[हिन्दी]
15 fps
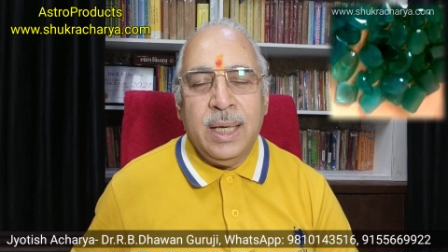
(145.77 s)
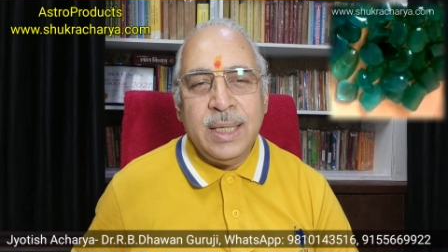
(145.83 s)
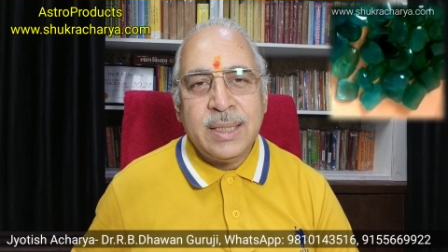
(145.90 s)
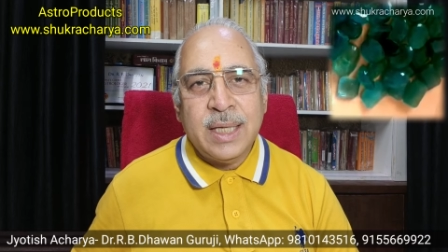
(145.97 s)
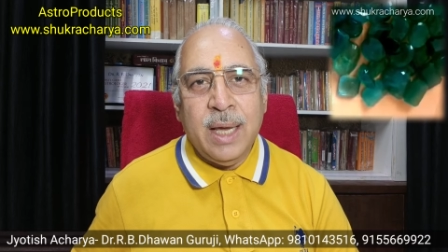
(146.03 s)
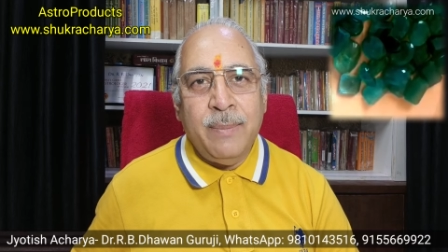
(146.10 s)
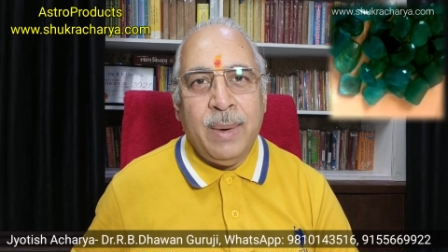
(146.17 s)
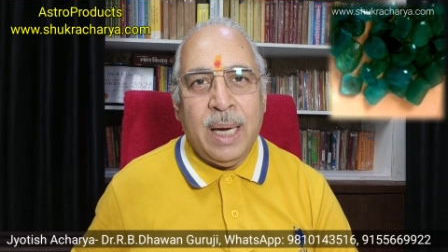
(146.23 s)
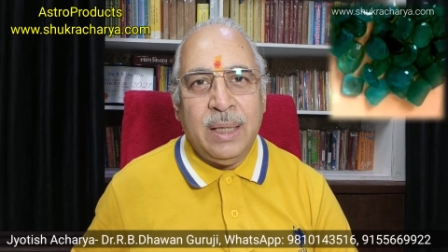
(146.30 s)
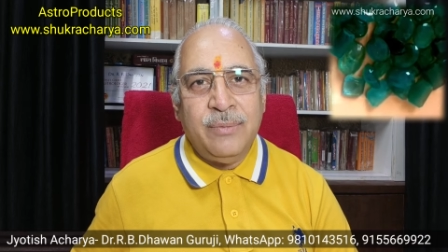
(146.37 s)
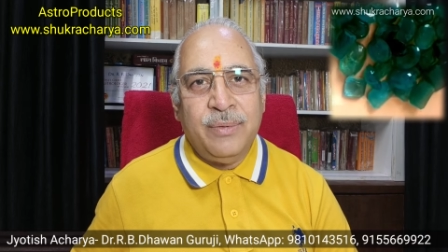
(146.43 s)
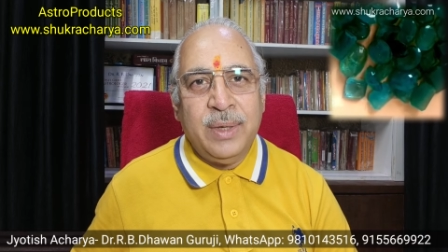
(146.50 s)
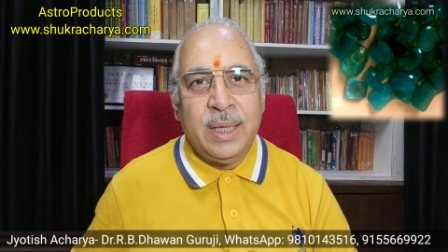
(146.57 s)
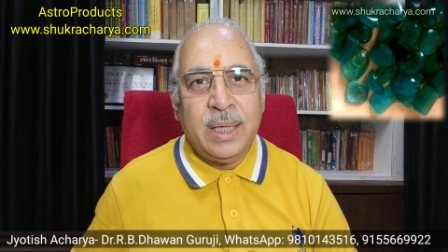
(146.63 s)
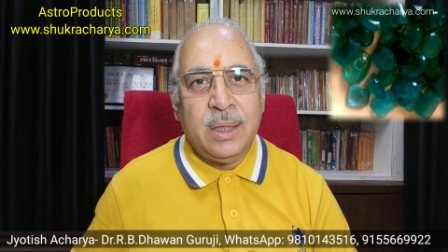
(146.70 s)
इसके बाद
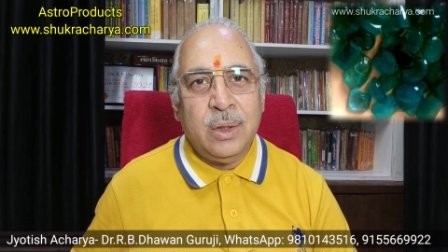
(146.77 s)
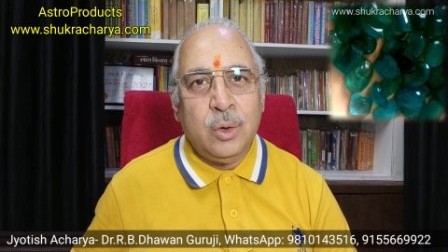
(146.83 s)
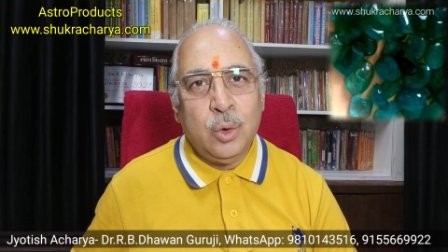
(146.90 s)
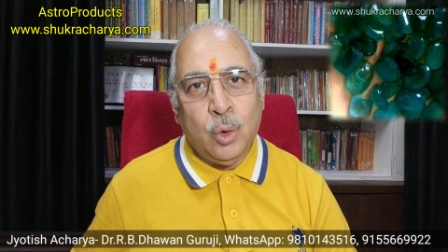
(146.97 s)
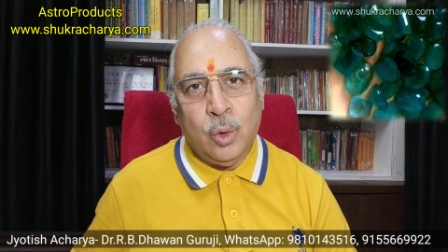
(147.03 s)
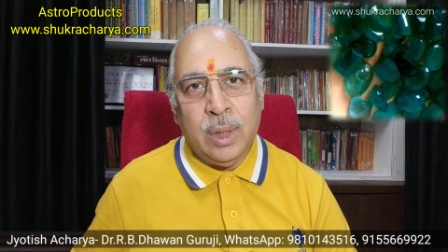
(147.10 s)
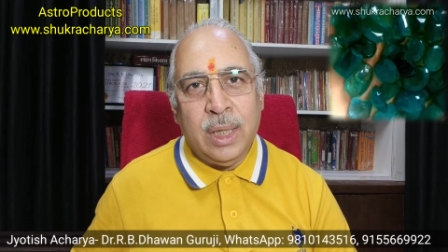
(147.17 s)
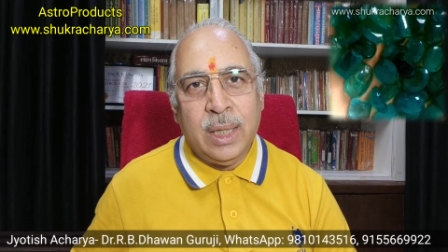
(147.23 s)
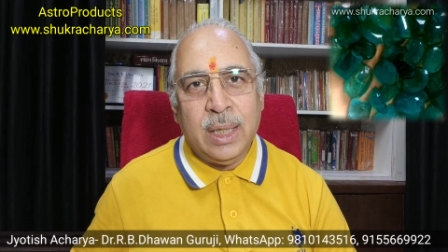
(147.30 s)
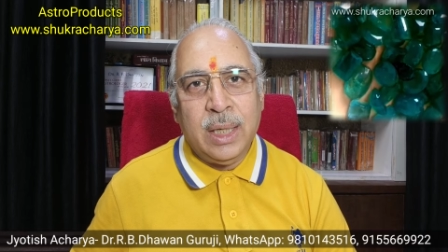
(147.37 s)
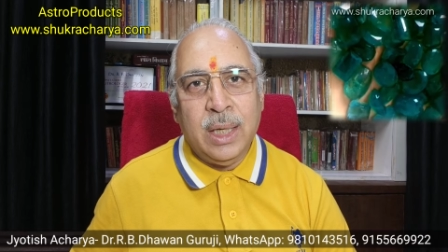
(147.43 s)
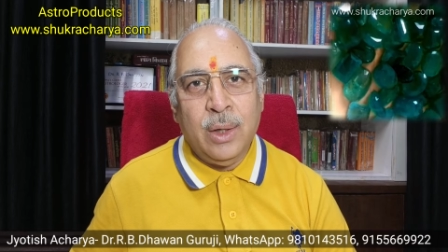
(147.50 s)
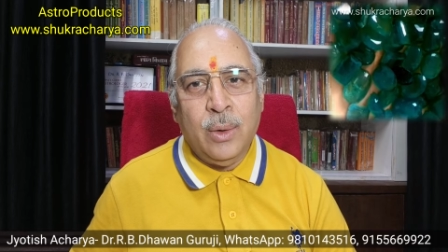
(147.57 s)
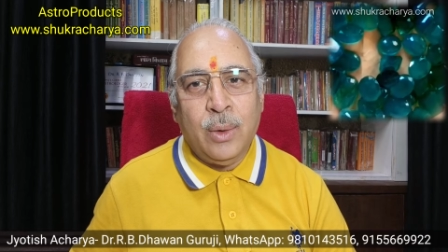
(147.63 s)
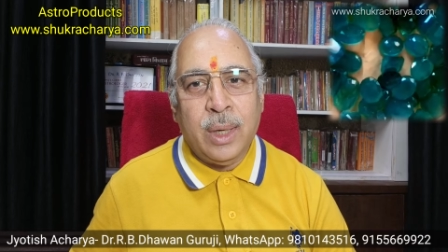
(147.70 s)
फिर दो
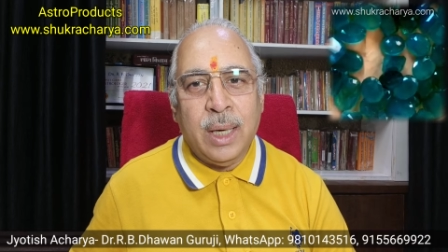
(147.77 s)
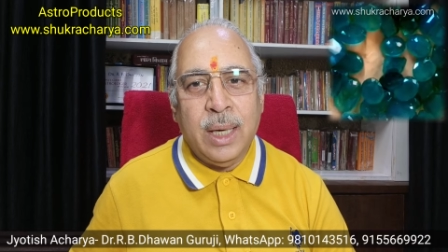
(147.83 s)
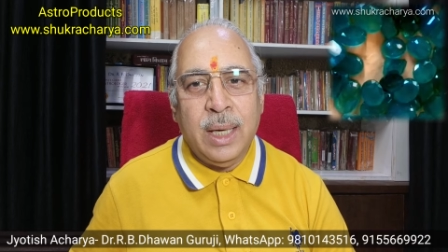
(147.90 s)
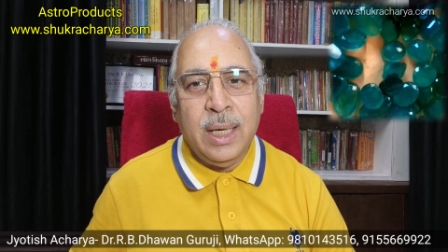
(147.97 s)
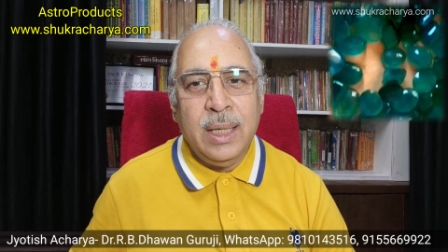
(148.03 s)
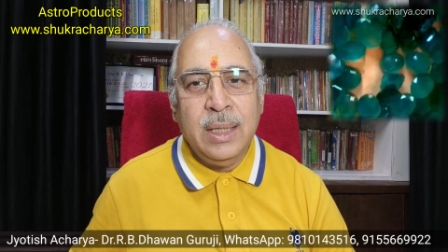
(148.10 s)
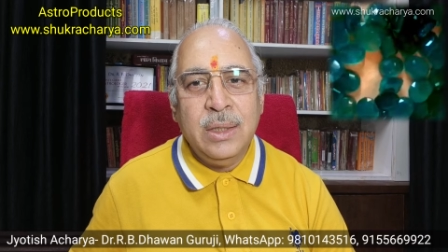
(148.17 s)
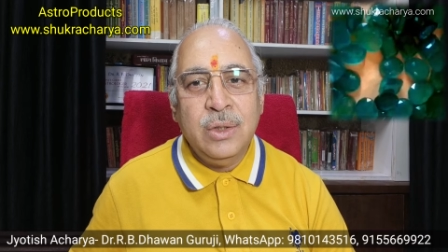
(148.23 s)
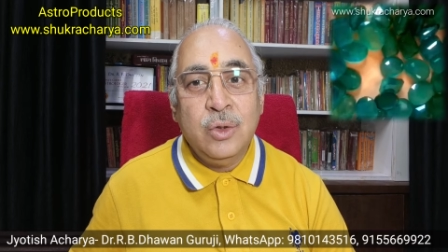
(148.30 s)
लगने और हैं